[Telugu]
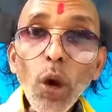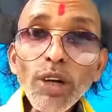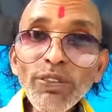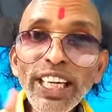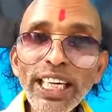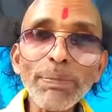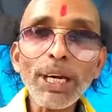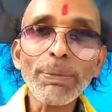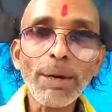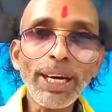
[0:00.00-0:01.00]
టోల్ ఫ్రీ
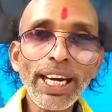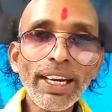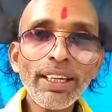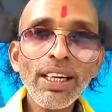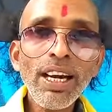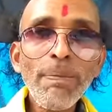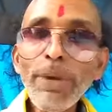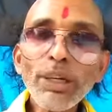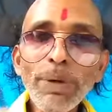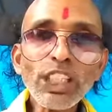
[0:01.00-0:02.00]
నెంబర్ బాబాయ్
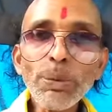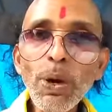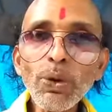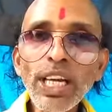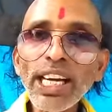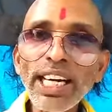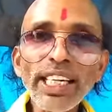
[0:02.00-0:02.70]
మీరు మర్చిపోకుండా